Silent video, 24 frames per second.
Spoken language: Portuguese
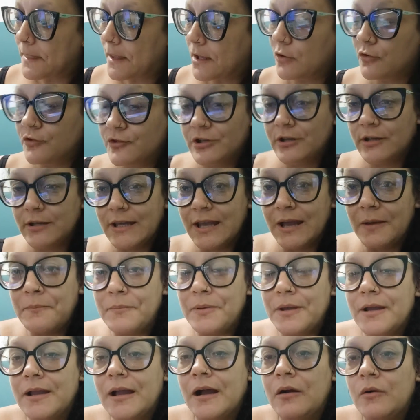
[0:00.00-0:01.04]
Eu cheguei a
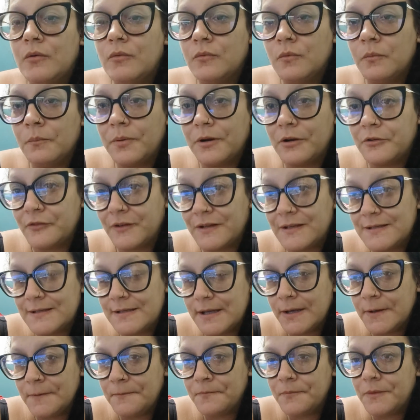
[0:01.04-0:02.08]
pegar um para
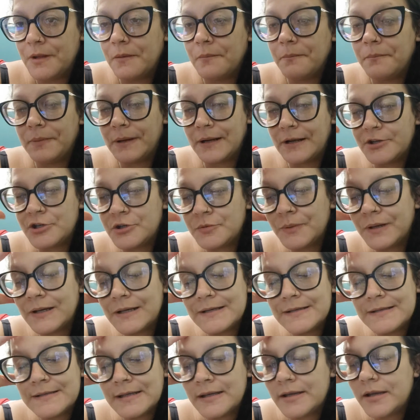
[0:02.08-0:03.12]
fazer, para
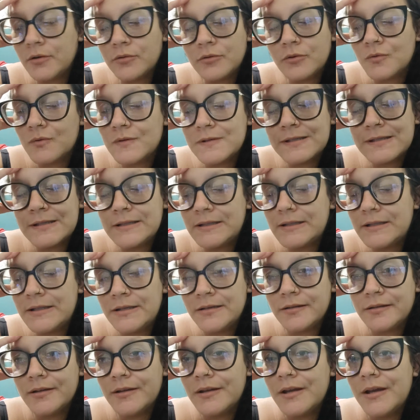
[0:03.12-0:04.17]
esparecer, eu não
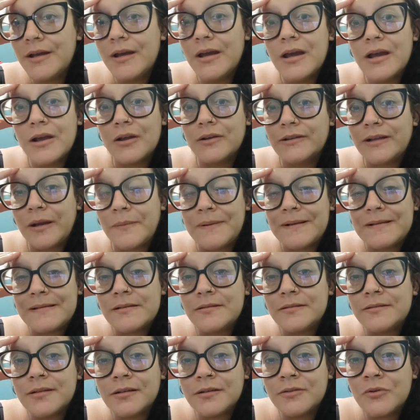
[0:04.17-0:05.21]
conseguia. Porque eu tava
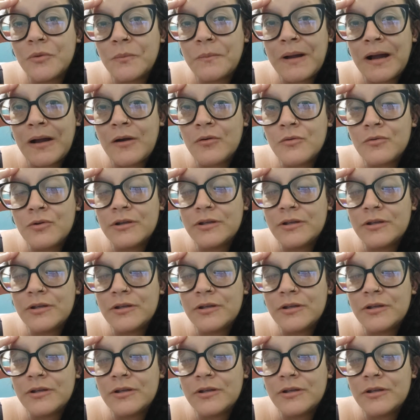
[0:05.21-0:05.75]
passando tanto mal